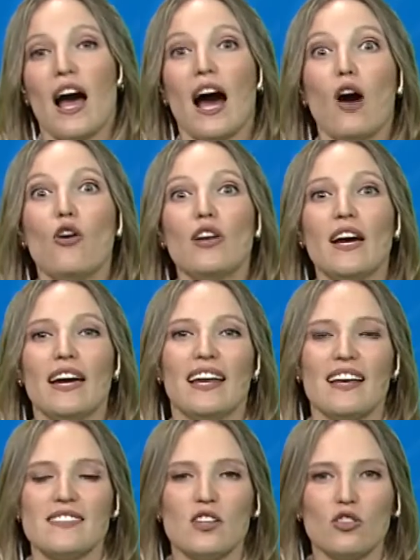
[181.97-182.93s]
Ahora
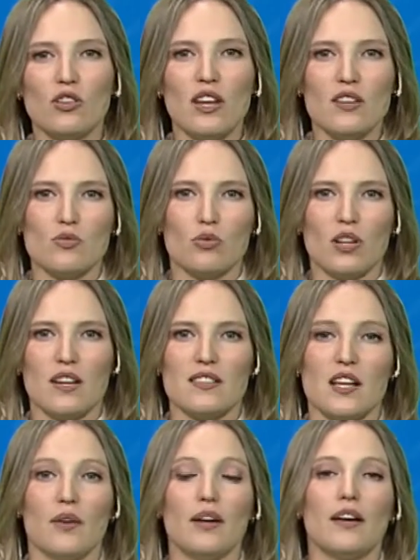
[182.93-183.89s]
en las historias
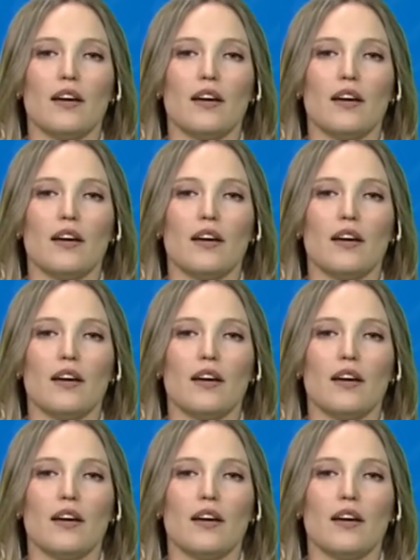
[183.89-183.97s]
ustedes saben